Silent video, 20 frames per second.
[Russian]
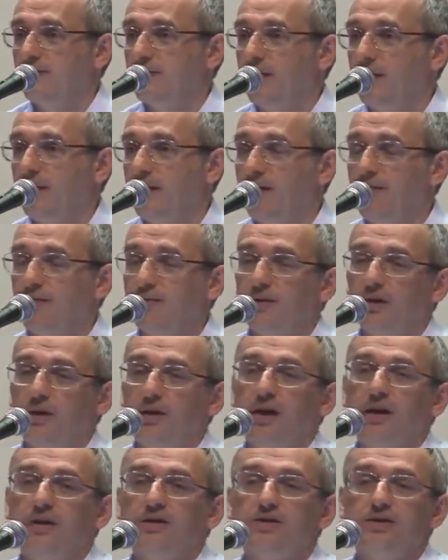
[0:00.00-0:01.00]
А нам вот
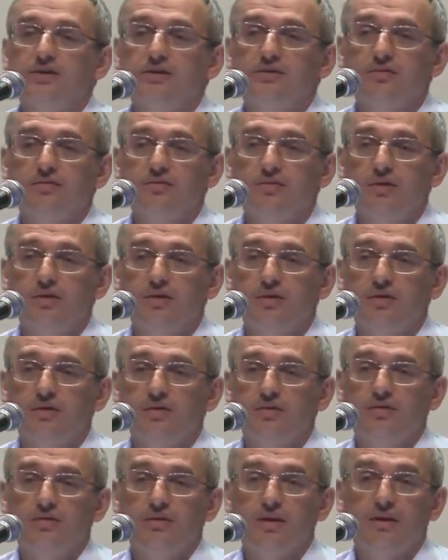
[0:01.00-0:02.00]
такая жизнь нужна.
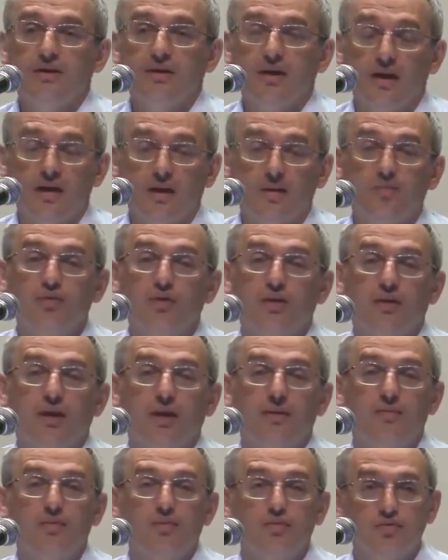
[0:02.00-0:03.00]
Но иногда кому-то
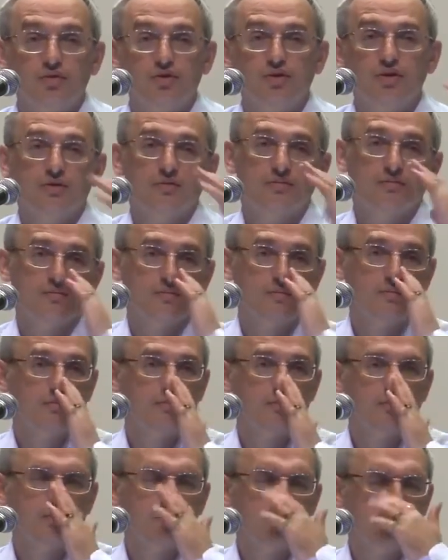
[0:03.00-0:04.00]
там лучше.
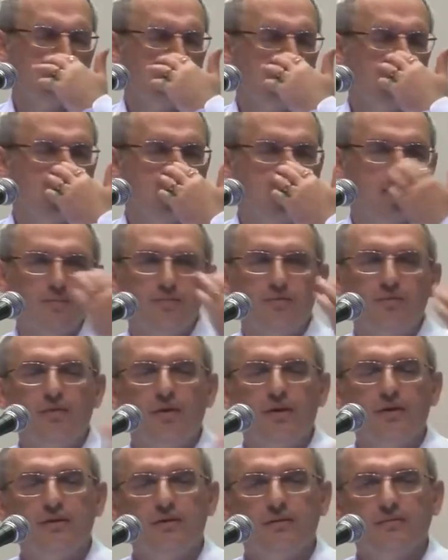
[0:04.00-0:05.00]
Очень редко
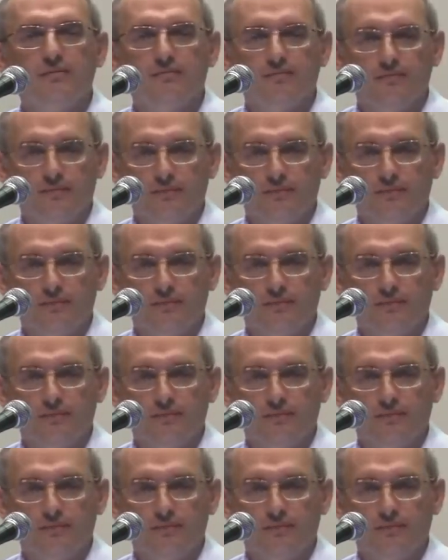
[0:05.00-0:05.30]
бывает.